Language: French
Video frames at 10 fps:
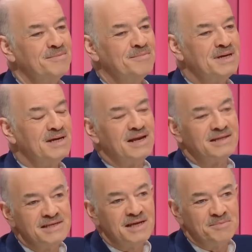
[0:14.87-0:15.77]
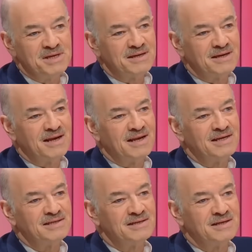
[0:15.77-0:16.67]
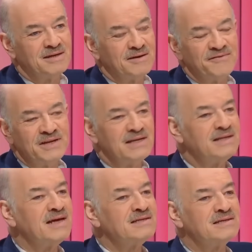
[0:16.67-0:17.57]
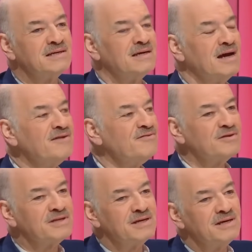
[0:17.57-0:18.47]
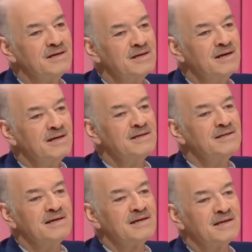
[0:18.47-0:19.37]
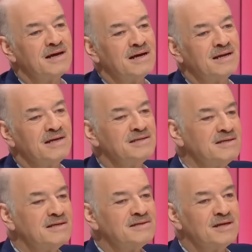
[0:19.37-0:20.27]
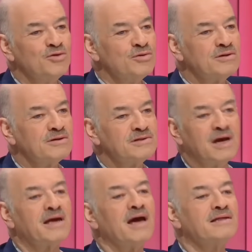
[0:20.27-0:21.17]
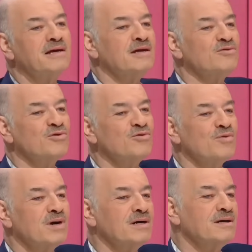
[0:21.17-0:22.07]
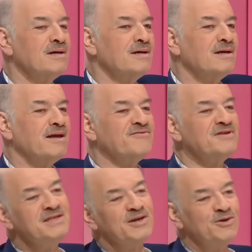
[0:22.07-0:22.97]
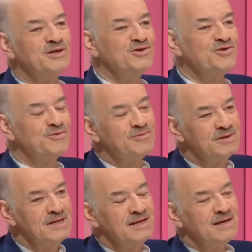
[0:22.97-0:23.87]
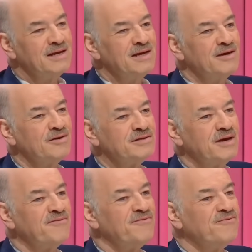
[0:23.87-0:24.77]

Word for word: mais la dynamique qu'est la laïcité. En fait, l'État s'est inventé l'idée que la laïcité, c'était neutre. Ça regardait de loin la vie des religions et euh, ça